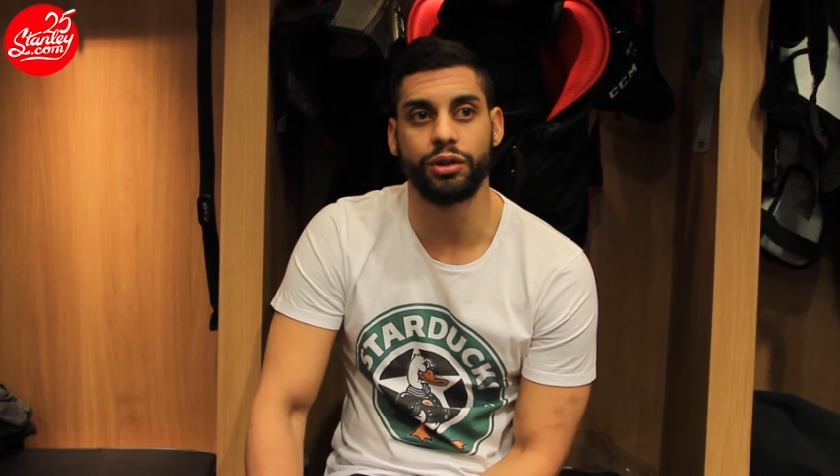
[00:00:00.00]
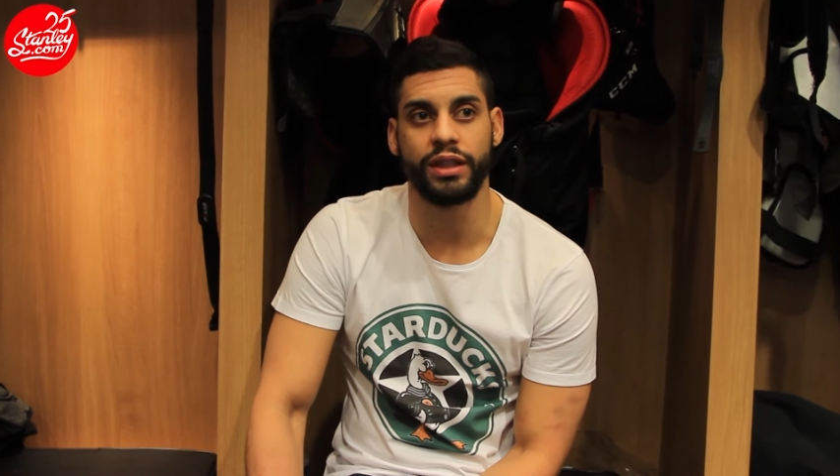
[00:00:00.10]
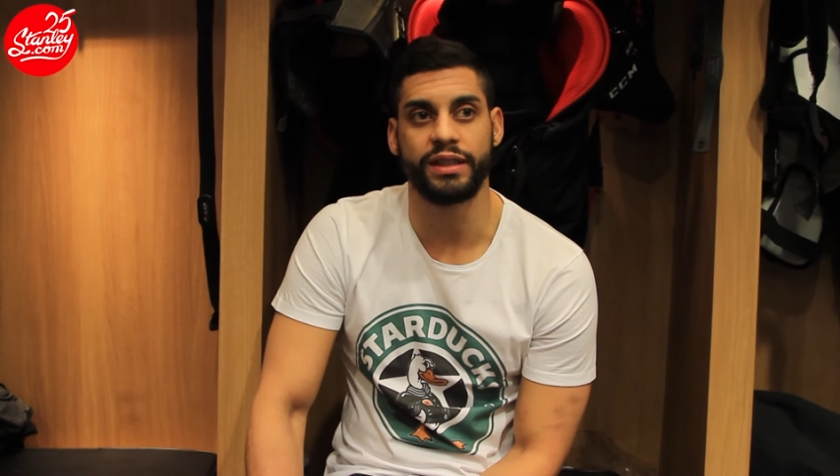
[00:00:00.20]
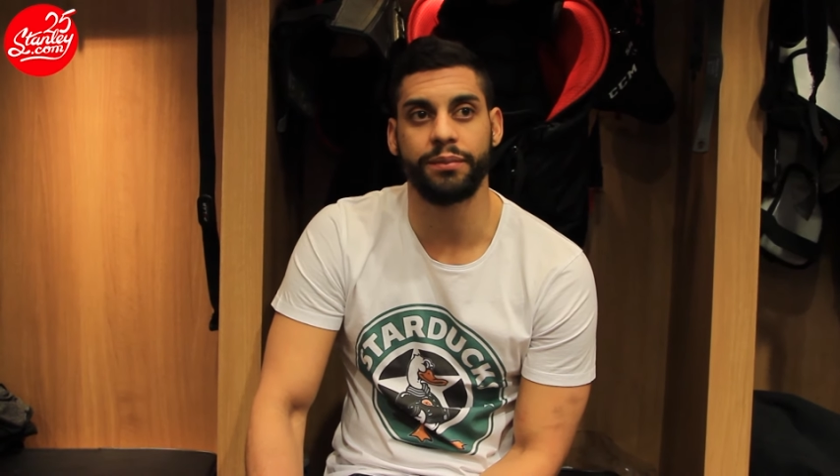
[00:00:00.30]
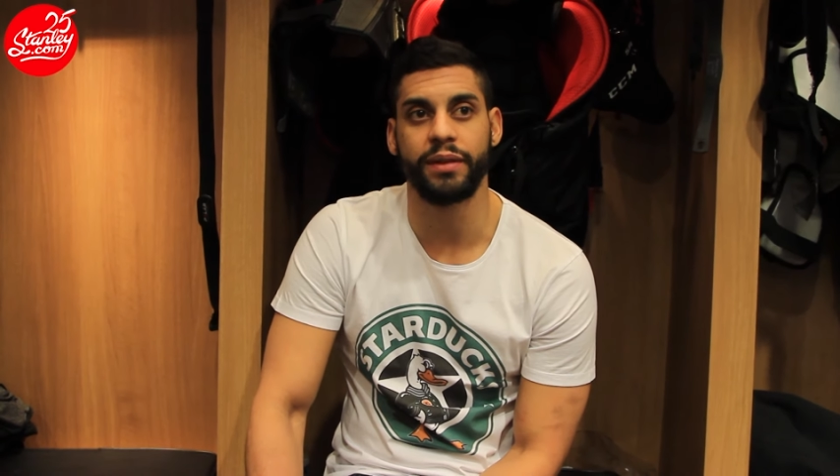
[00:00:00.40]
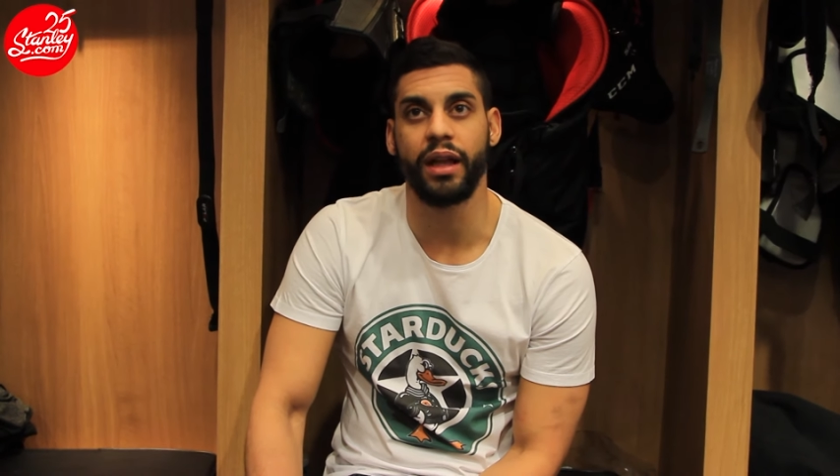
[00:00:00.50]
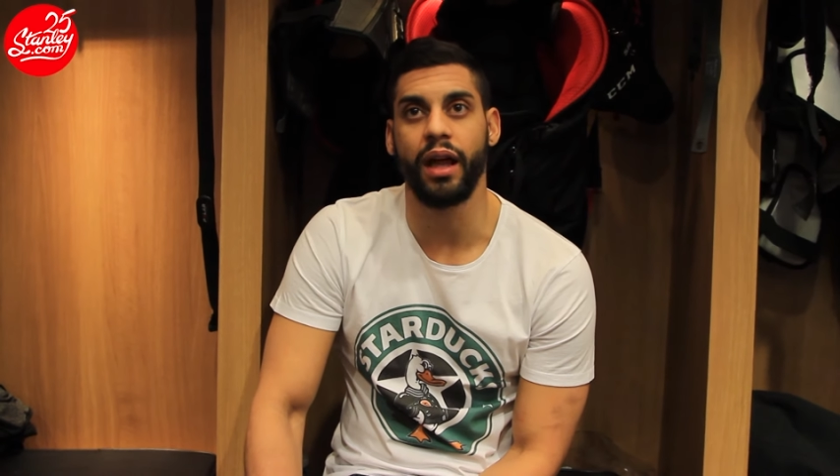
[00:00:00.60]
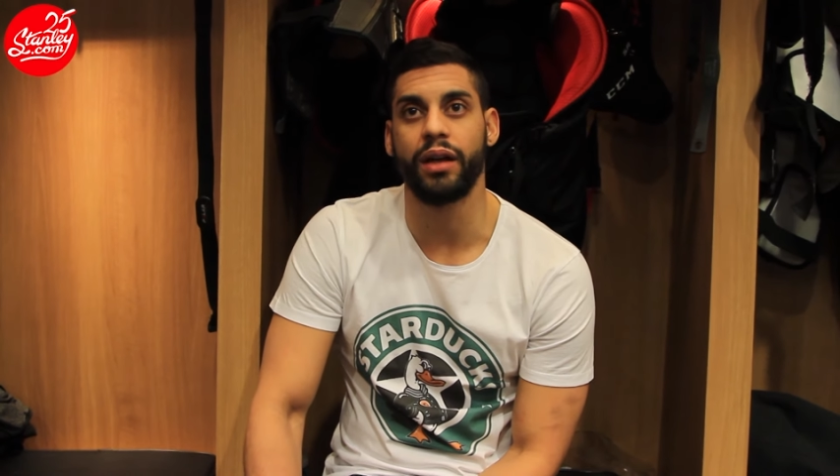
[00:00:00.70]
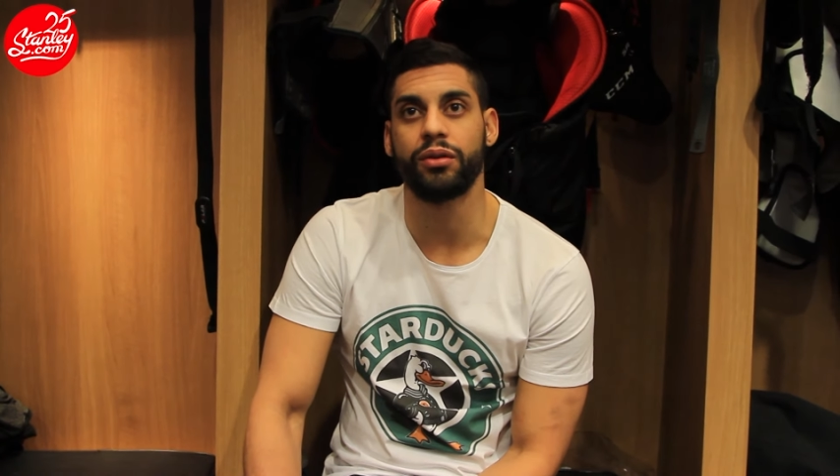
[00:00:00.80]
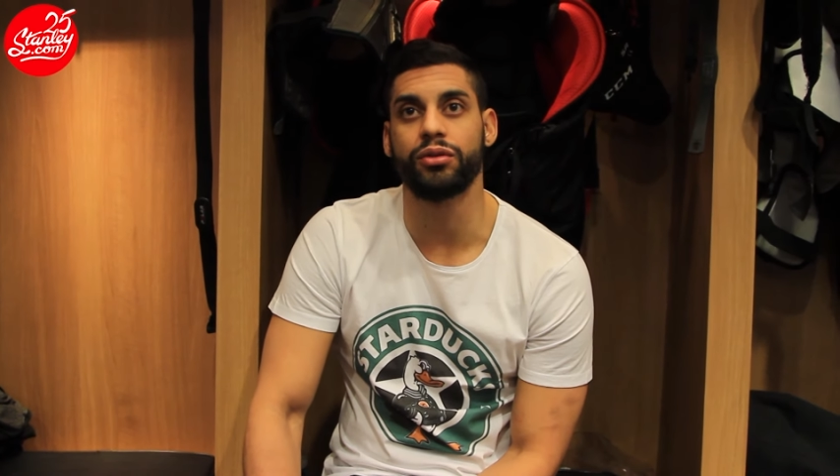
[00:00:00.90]
j'accepte un,
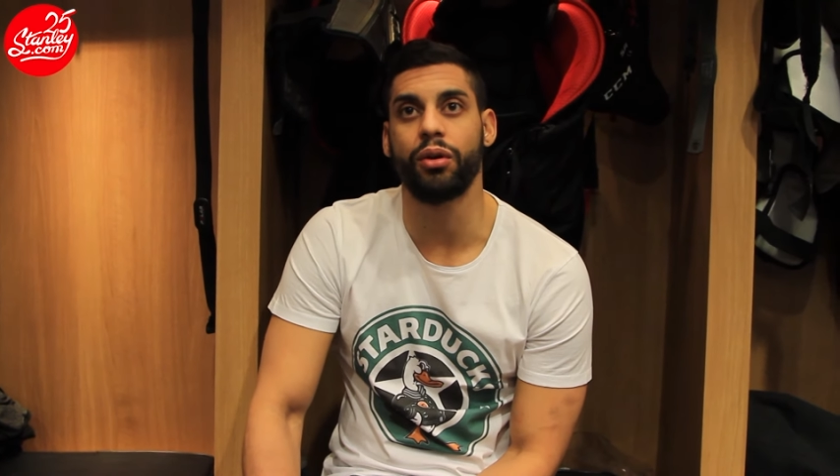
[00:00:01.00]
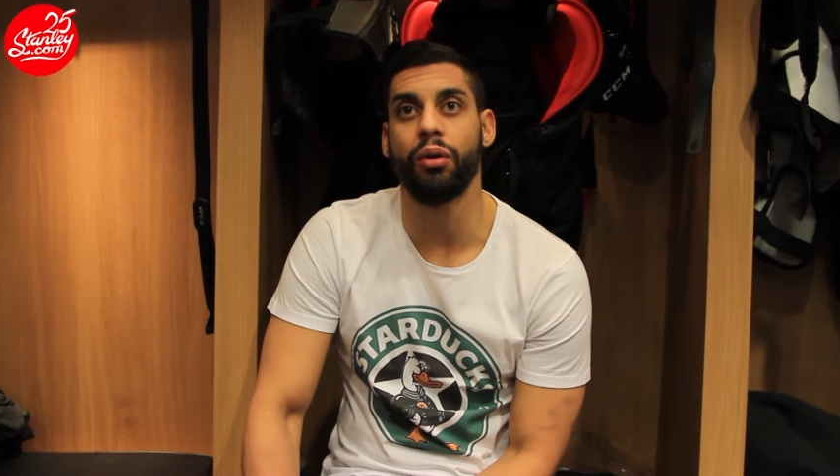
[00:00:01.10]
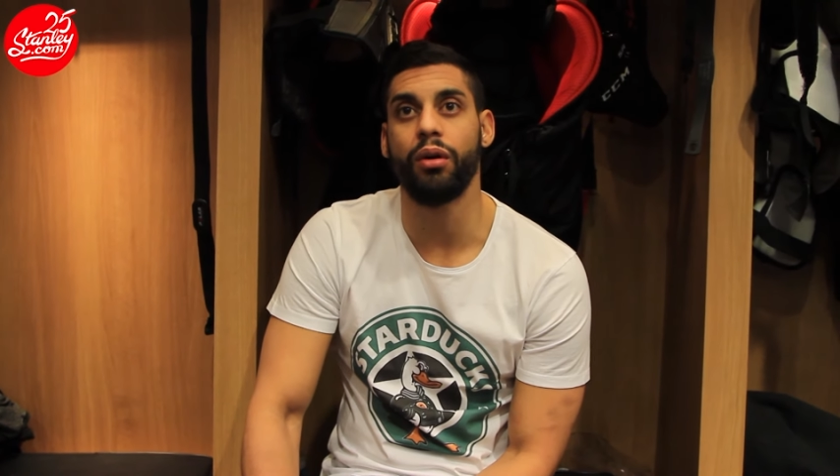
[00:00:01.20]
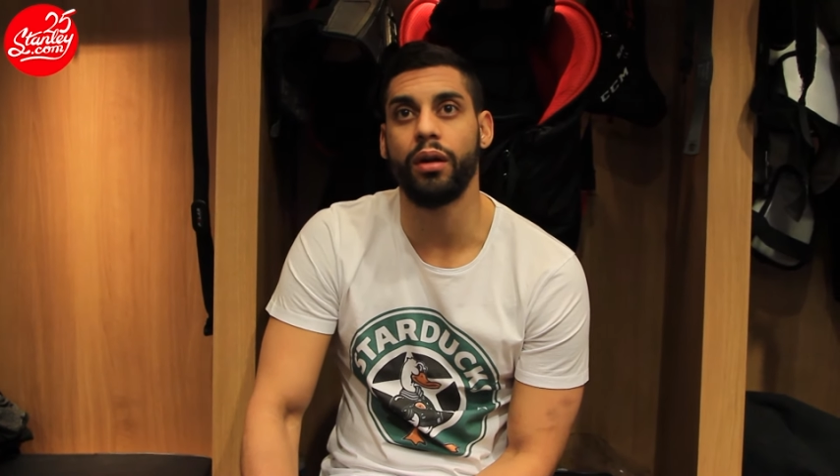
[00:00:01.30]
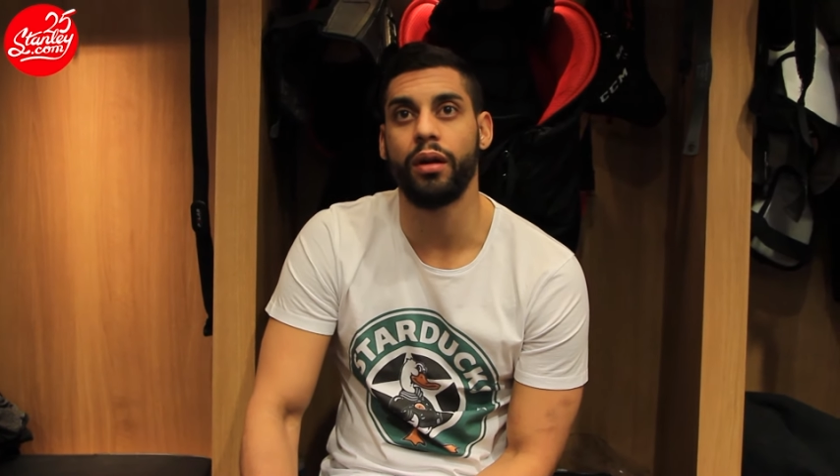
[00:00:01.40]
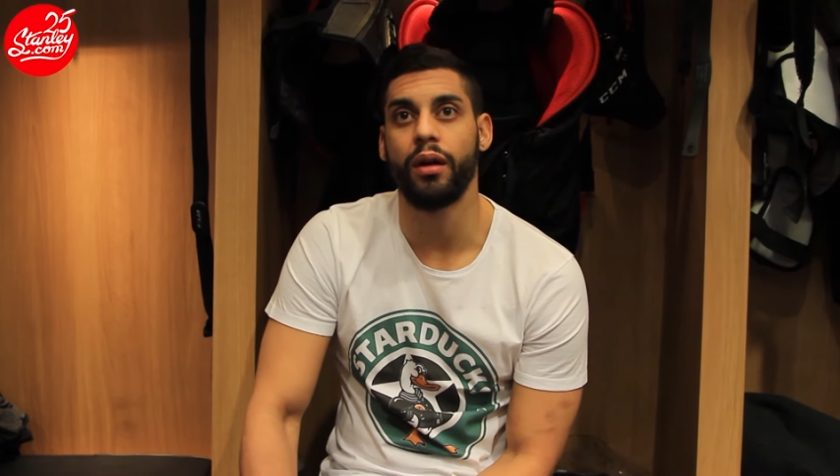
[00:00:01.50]
un, autre rôle.